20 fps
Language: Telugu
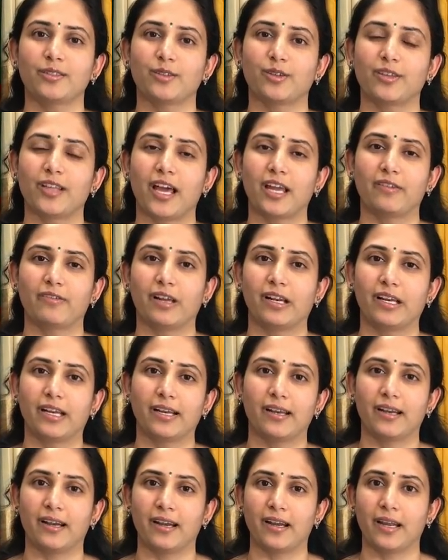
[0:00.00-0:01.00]
సో దానివల్ల
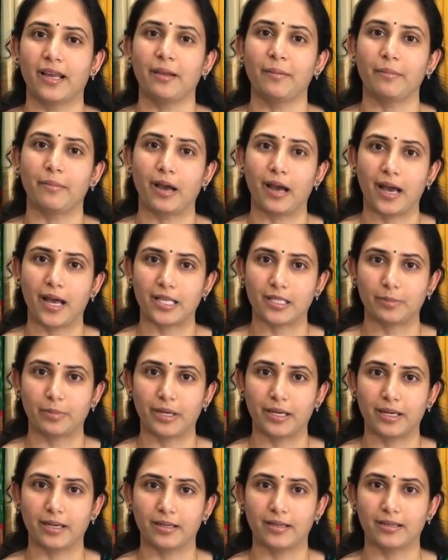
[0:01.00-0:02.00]
ఏంటంటే మా
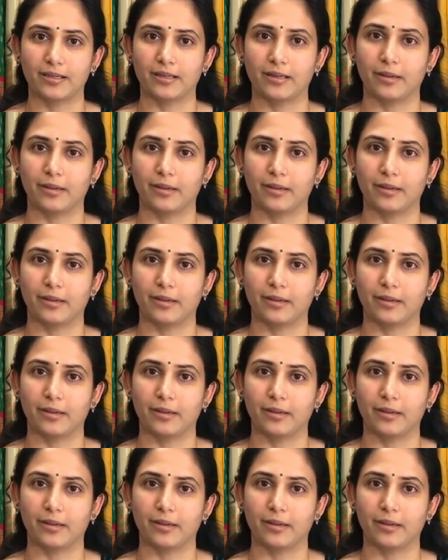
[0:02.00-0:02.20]
హస్బెండ్